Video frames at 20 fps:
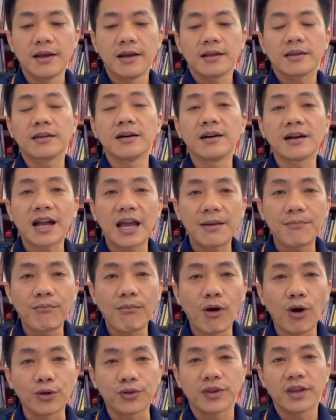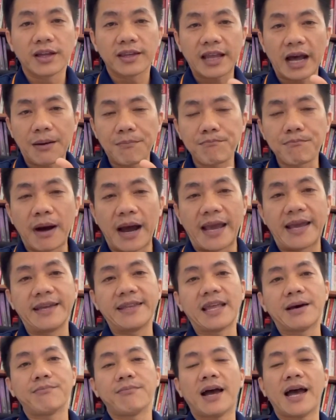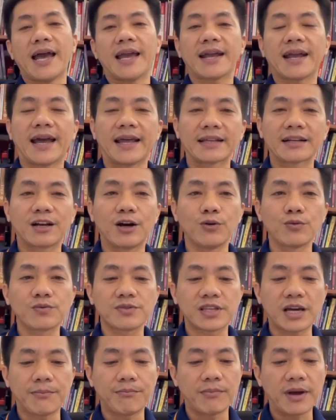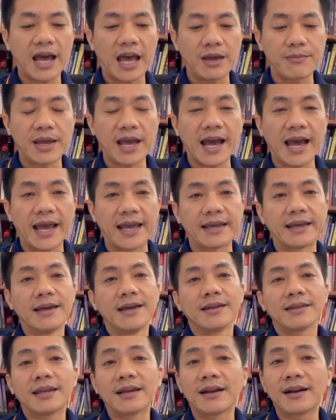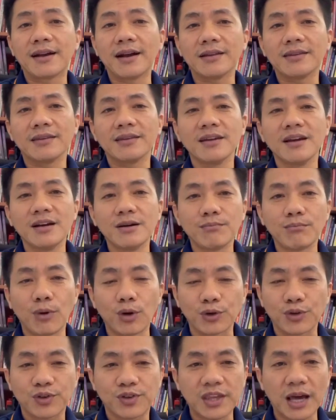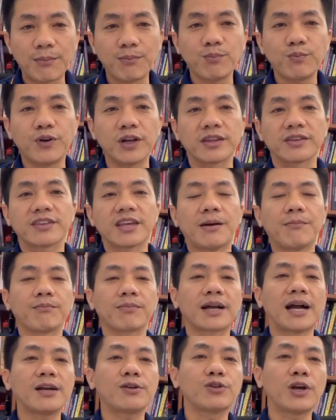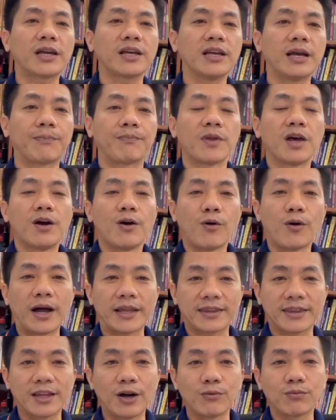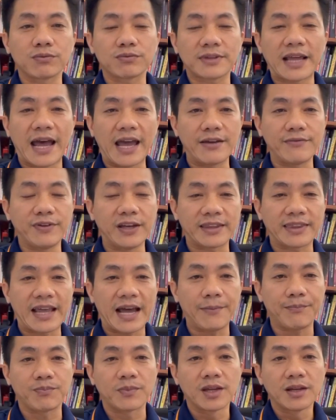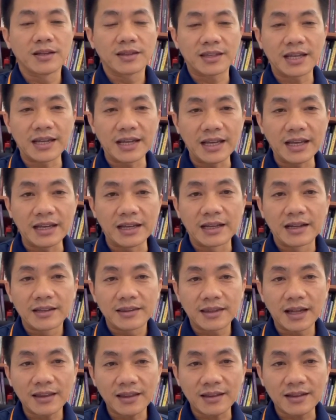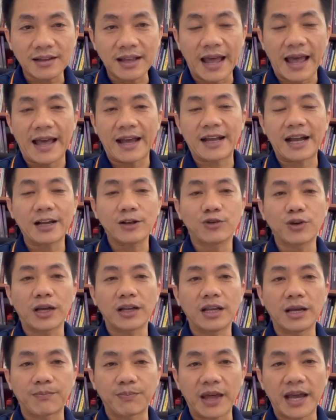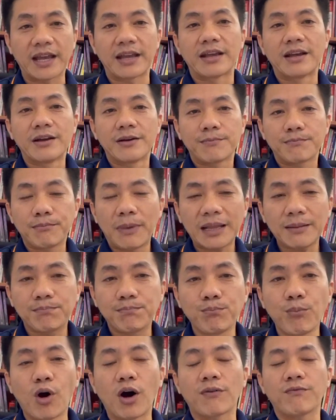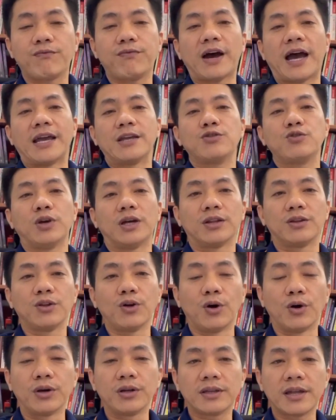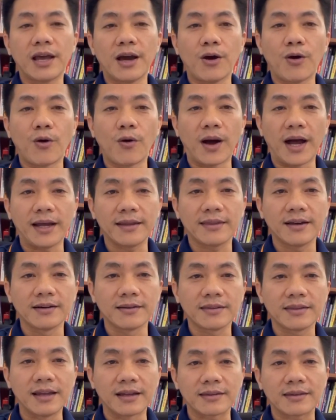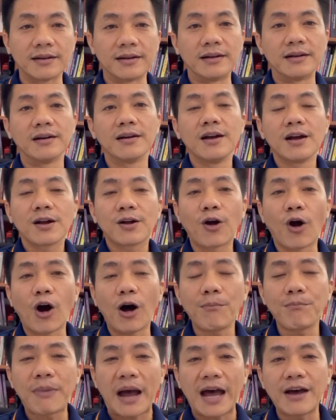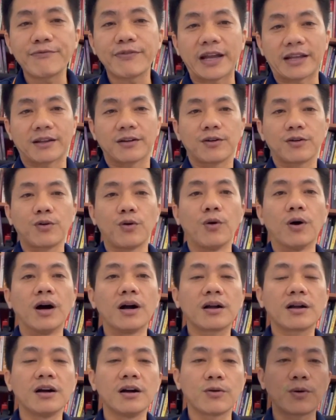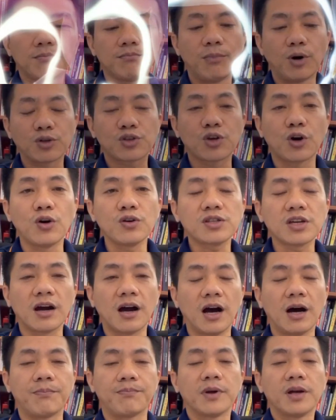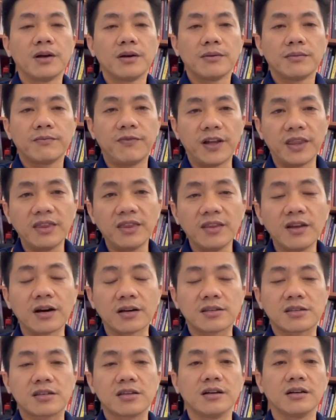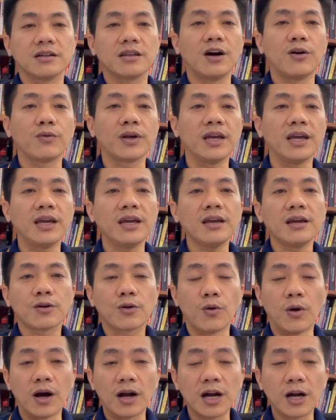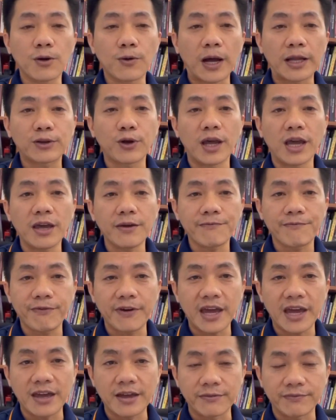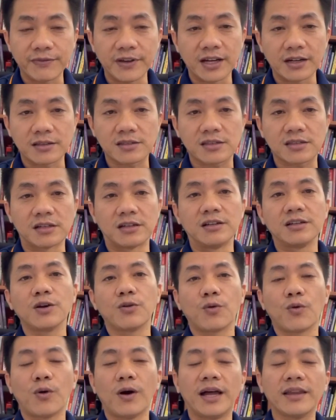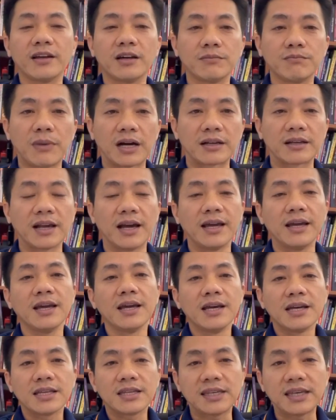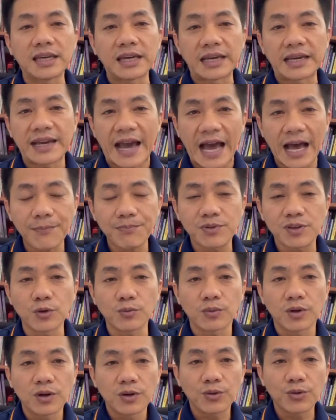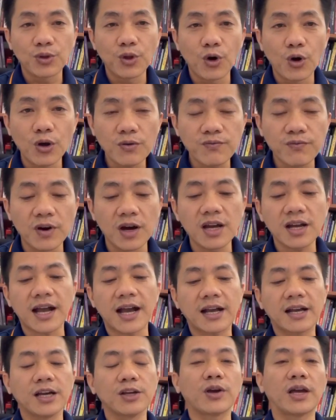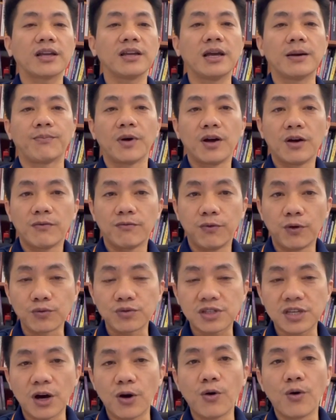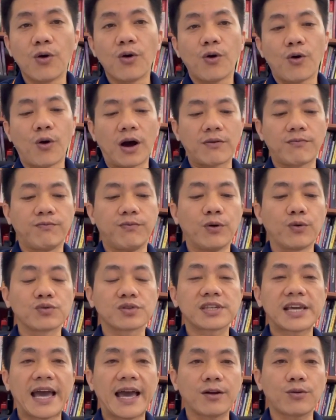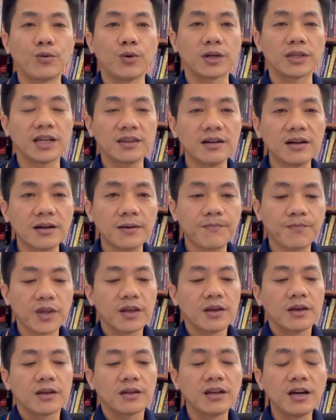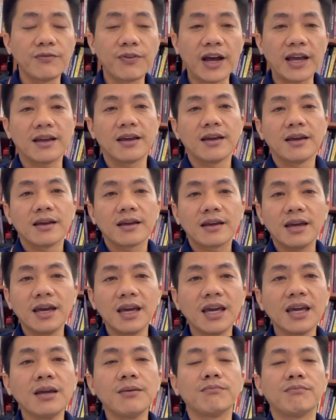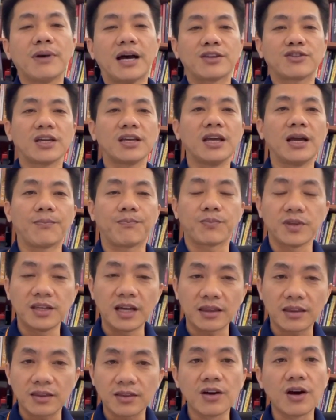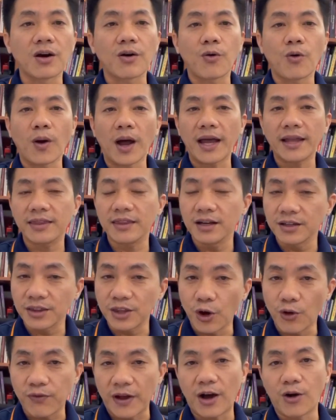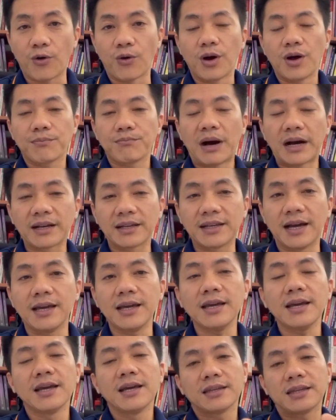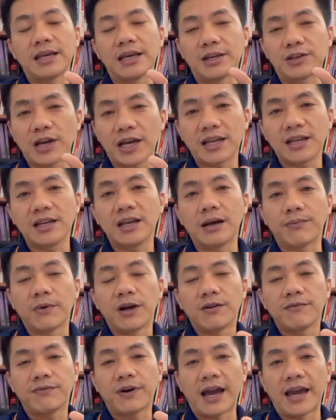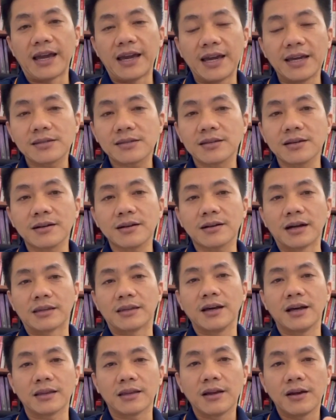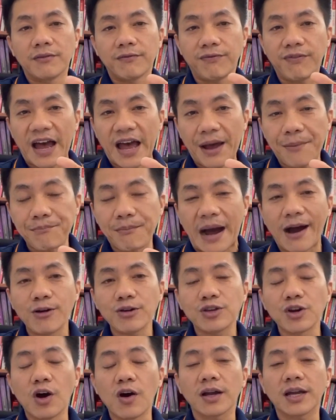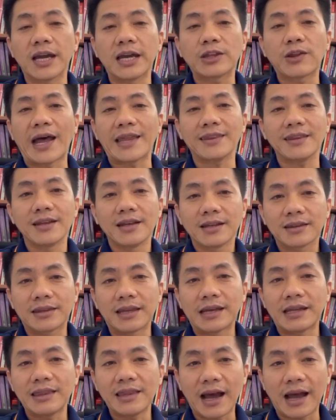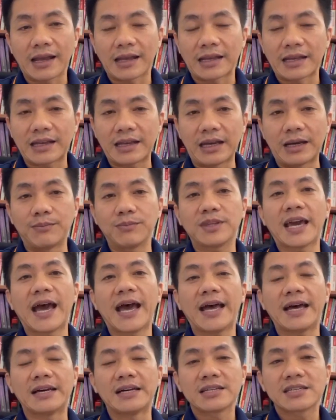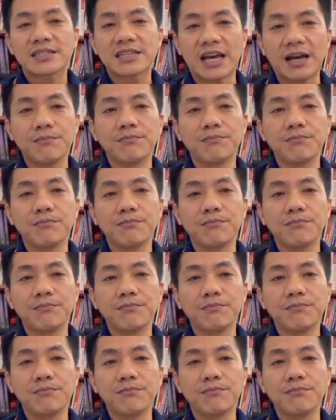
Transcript: từ ngày 1 tháng 7 năm 2022 thì gần như 100% các doanh nghiệp hoạt động tại Việt Nam thì tất cả các doanh nghiệp này bắt buộc phải chuyển đổi theo hóa đơn điện tử có mã vạch của cơ quan thuế. Một số trường hợp vẫn được sự đồng ý của cơ quan thuế về việc sử dụng hóa đơn bằng giấy chỉ áp dụng đối với các cái doanh nghiệp vùng sâu hoặc vùng xa của đất nước. Như vậy, khi mà doanh nghiệp nhận được hóa đơn đầu vào bằng giấy thì doanh nghiệp phải hết sức cẩn thận và báo cho kế toán tiến hành kiểm tra xác